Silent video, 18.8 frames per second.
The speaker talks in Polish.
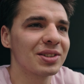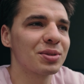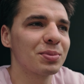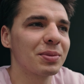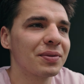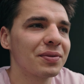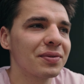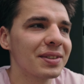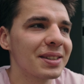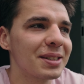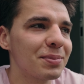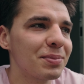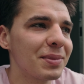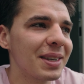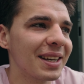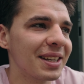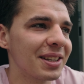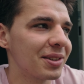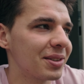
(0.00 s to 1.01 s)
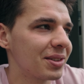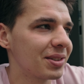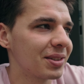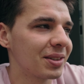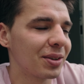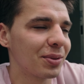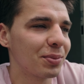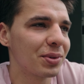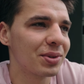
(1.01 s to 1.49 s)
Trzeba
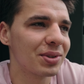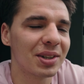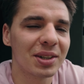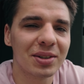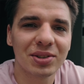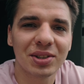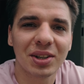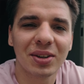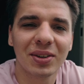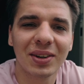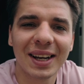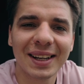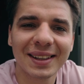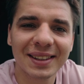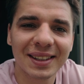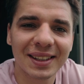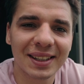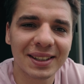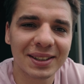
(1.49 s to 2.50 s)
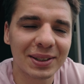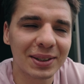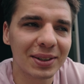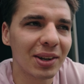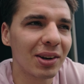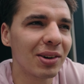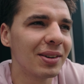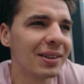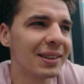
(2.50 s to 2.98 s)
zmienić. Oprócz tego, że Holandię, no
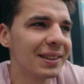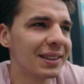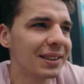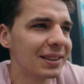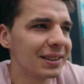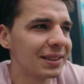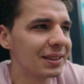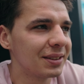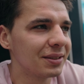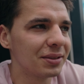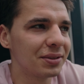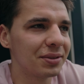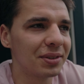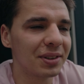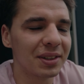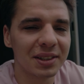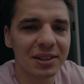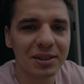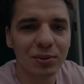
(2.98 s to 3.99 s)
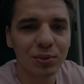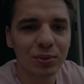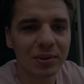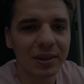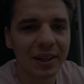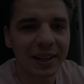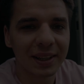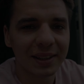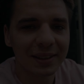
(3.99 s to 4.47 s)
to fryzurę.